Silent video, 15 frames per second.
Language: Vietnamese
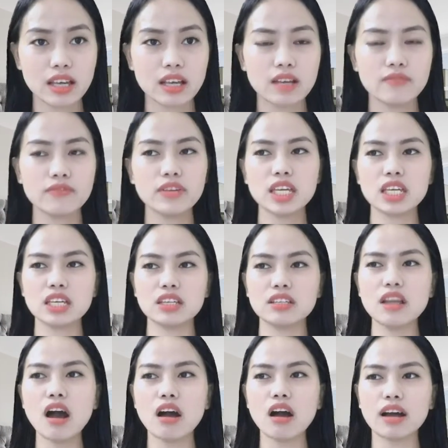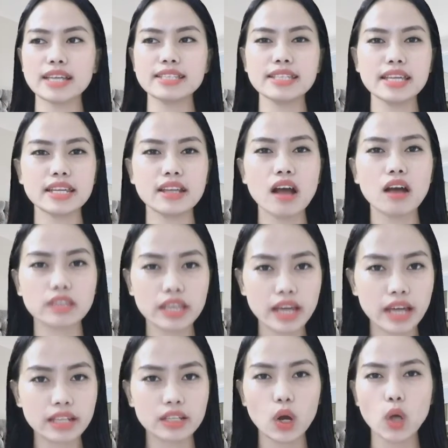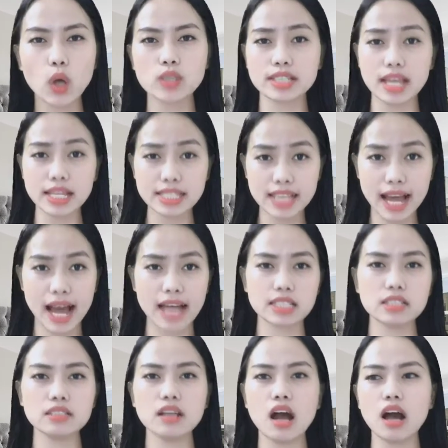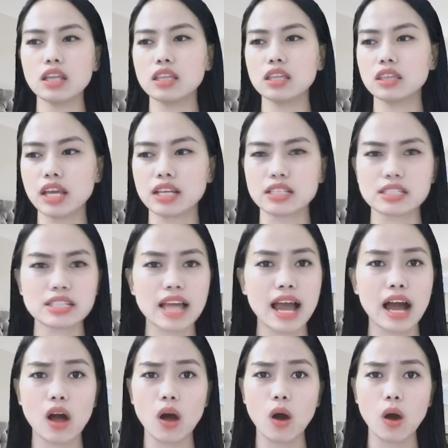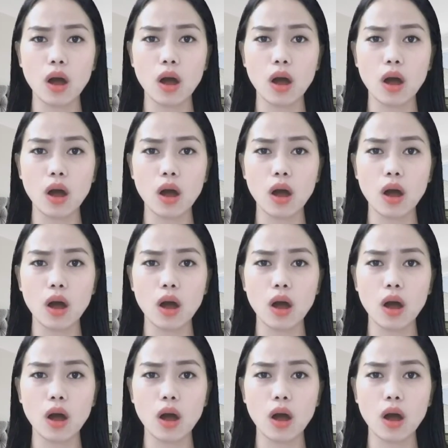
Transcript: vì nợ cái gì nợ tiền nó còn dễ trả chứ nợ ân tình trả khó